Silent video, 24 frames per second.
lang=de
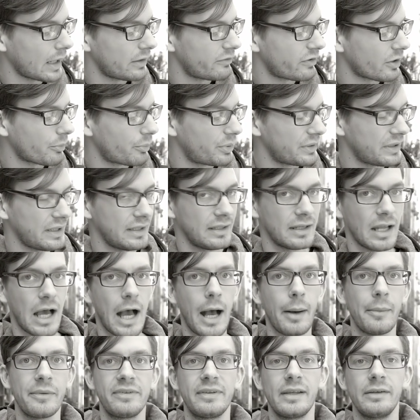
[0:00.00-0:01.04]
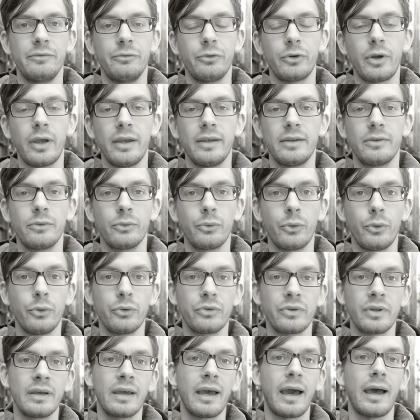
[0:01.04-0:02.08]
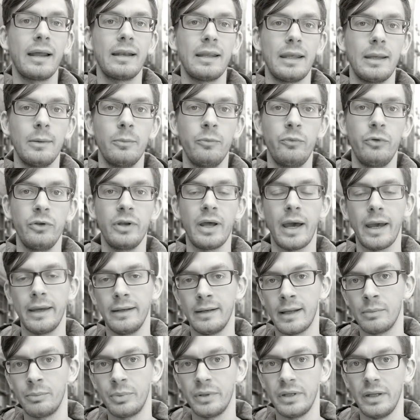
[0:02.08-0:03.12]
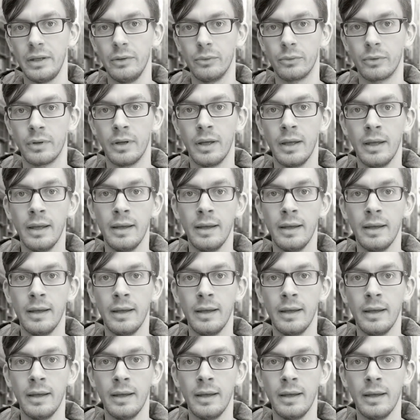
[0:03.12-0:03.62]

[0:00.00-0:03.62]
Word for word: einfach bedienen, aber es ist halt wirklich zu groß, gerade eben für eine Einhandbedienung.